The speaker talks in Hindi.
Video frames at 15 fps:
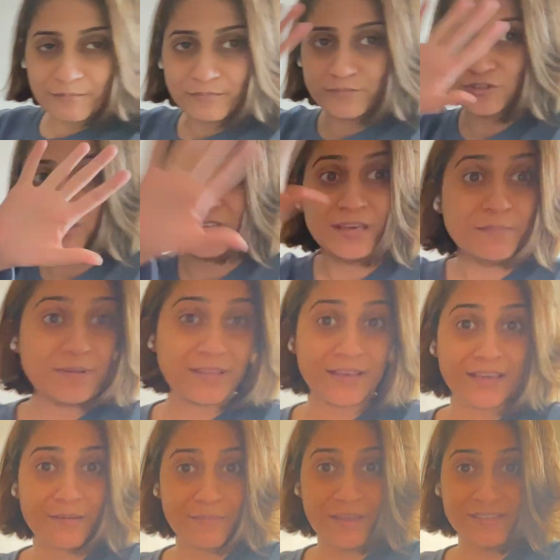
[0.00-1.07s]
मुझे नहीं पता
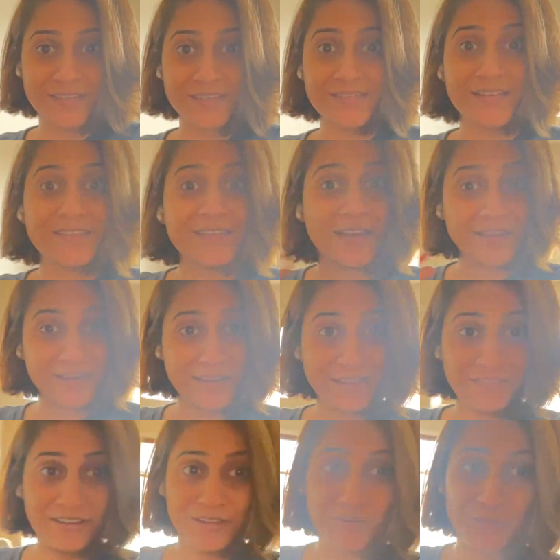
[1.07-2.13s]
कि मैं इसके साथ क्या करने
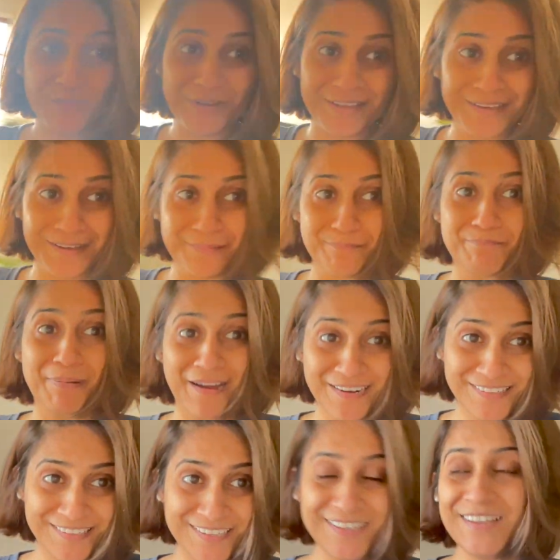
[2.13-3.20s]
वाली हूँ
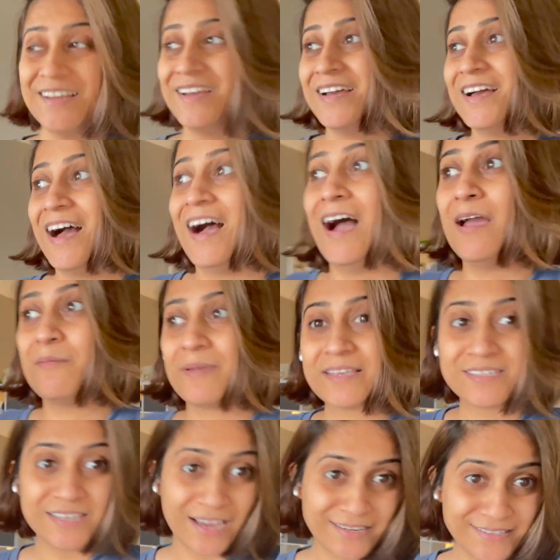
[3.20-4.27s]
बट आई एम
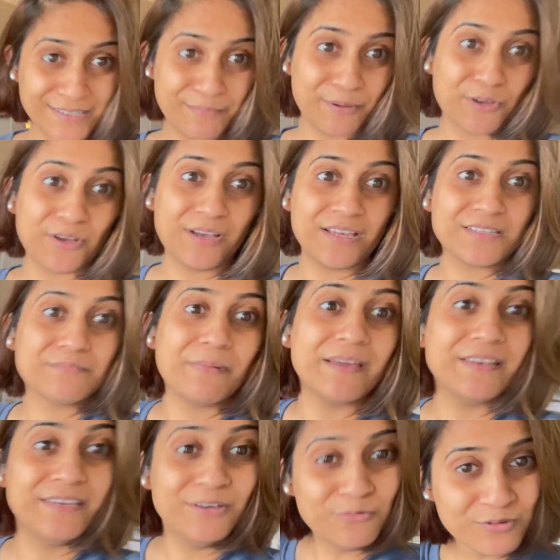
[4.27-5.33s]
एक्साइटेड बिकॉज माई
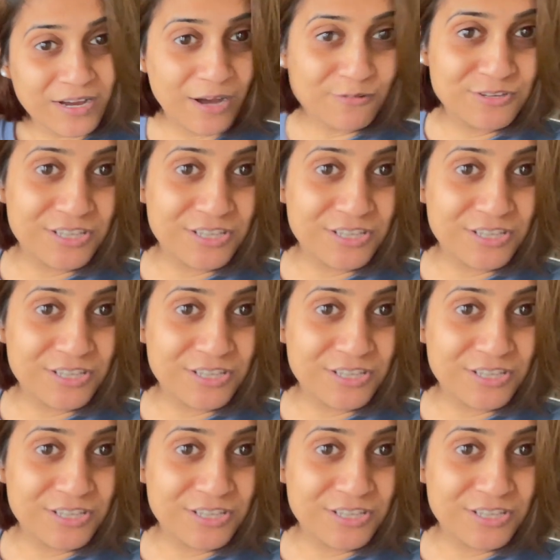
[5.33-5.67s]
न्यू काउच